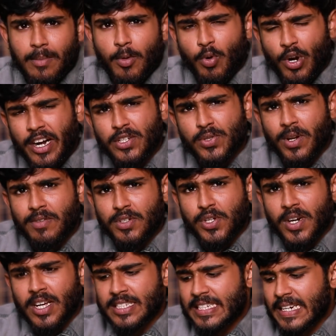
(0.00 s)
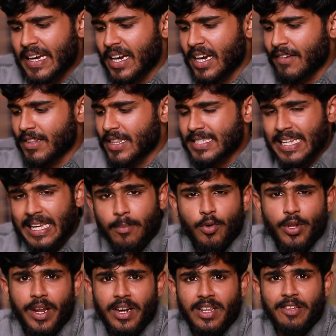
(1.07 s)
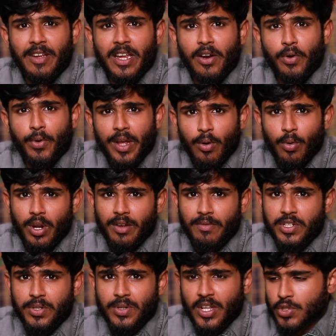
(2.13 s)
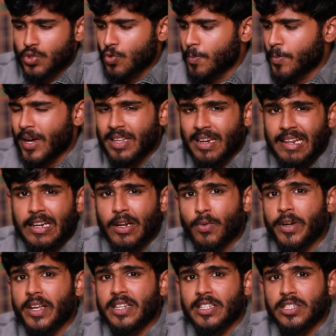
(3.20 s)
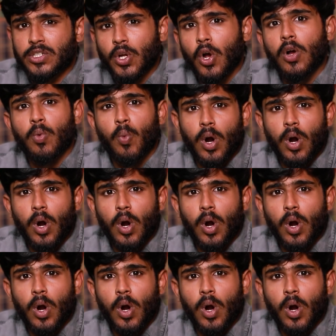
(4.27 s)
நம்ம முன்னாடியே சொல்லி வச்சோம்னா சிக்கனில் வந்து செய்யும் போதே எடுத்து வைக்கக்கூடிய ஒரு விஷயம் தான் சூப்பு அதில் இருக்கக்கூடிய அந்த ஸ்டாக்